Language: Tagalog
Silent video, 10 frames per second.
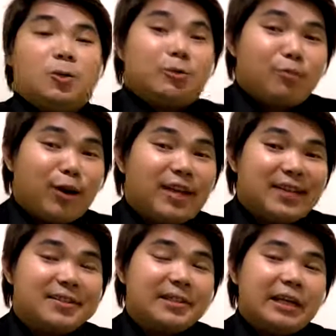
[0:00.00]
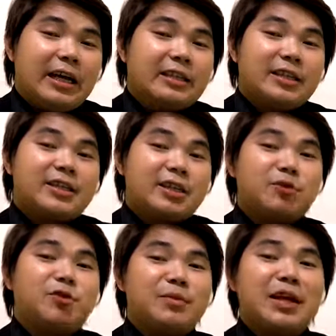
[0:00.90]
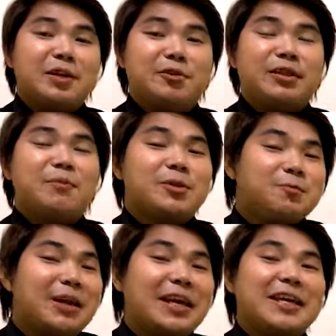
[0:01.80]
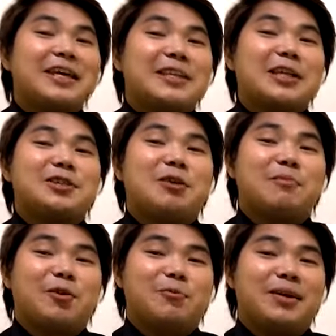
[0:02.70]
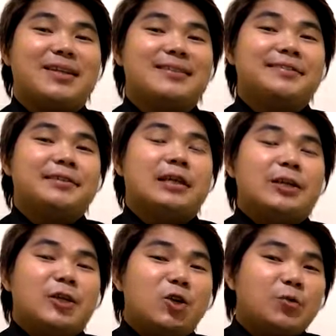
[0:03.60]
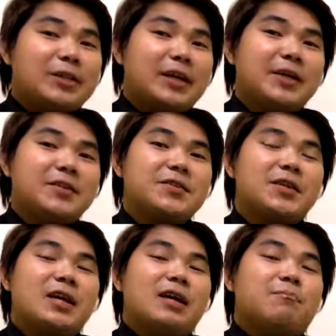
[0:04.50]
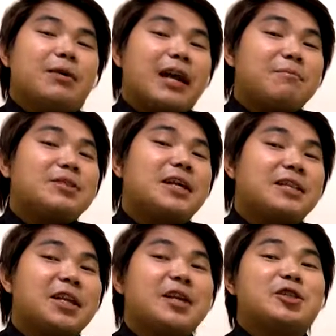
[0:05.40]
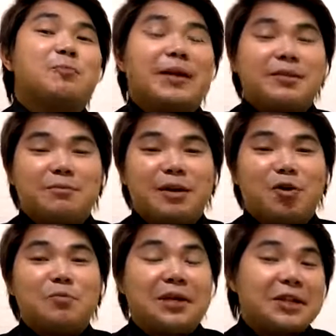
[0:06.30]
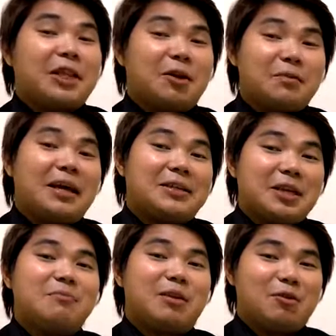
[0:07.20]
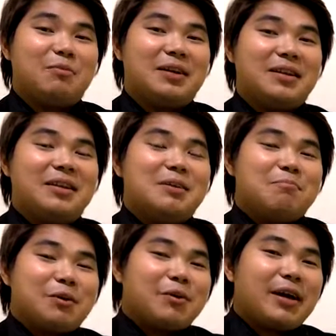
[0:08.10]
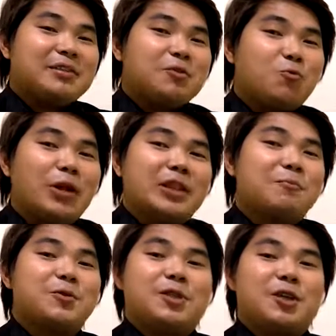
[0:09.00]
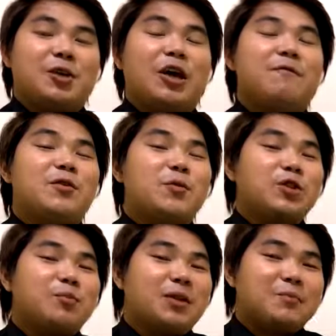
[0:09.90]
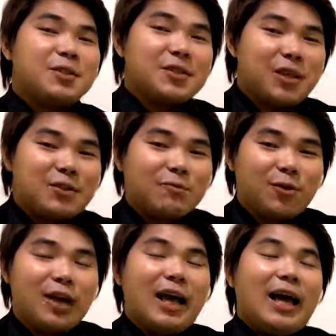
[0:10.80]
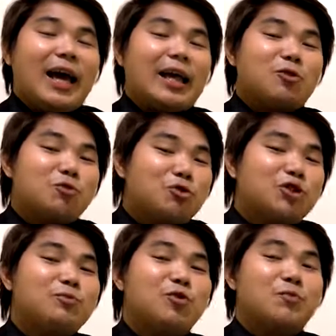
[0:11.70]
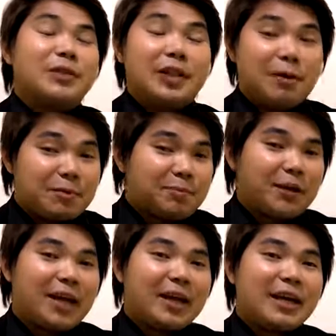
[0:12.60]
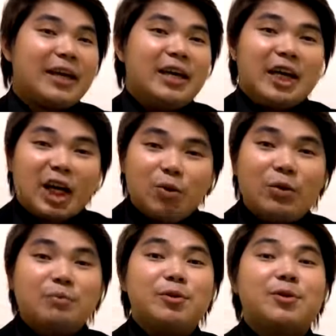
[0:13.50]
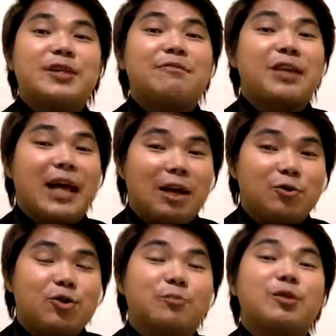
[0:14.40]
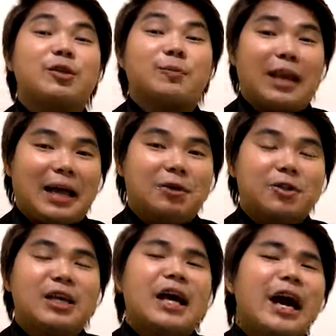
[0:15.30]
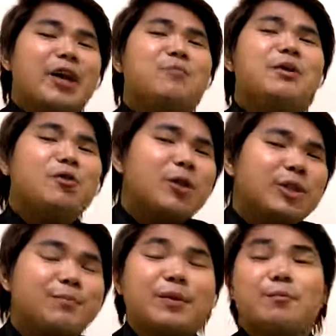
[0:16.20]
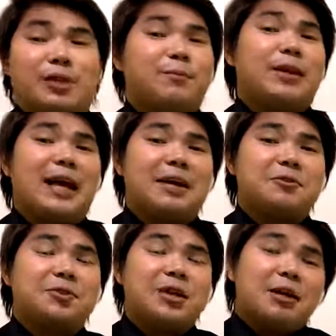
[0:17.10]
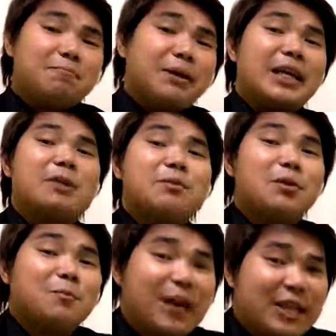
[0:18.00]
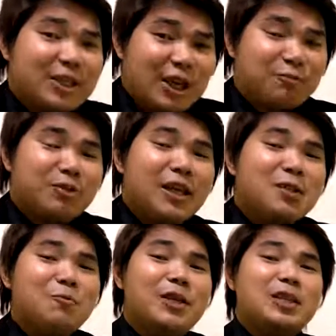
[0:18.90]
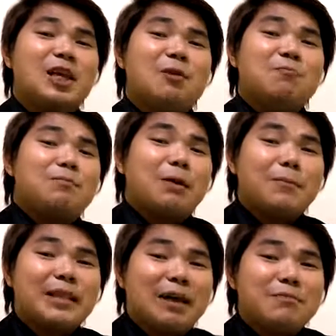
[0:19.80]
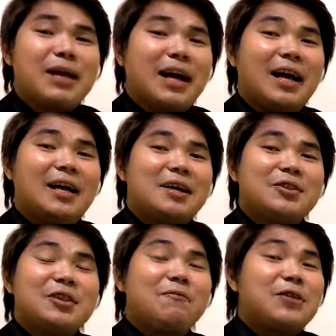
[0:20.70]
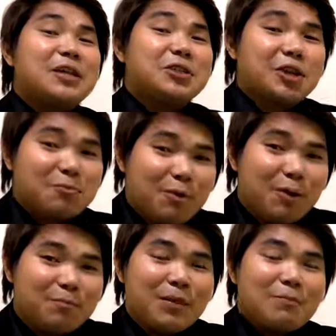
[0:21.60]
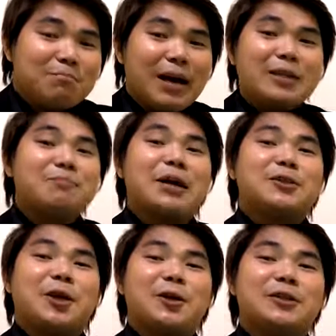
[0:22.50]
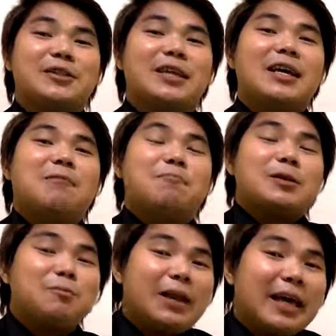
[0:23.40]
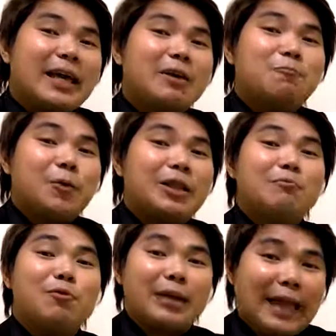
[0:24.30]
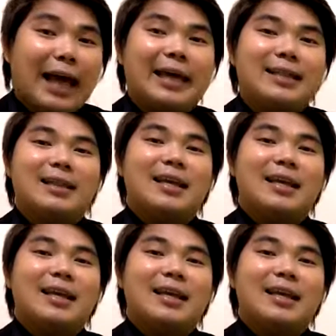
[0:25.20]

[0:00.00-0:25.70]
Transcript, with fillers: Good morning! I-discuss ko naman ngayon ang mas malaking kitaan sa AIM Global. You know what guys? Marami sa atin na na-inspire sa mga kumikita ng malaki sa AIM Global. Pero guys, one tip ko sa'yo, if you want to become successful at kung gusto mo kumita ng mas malaki, gawin mo yung 7 accounts or multiple accounts. Ano ba yung concept ng multiple accounts? Para ka mag-branch out, in which magpapadami ka ng franchise mo. Bakit maganda yon? Mas malaki ang pwede mong kitain.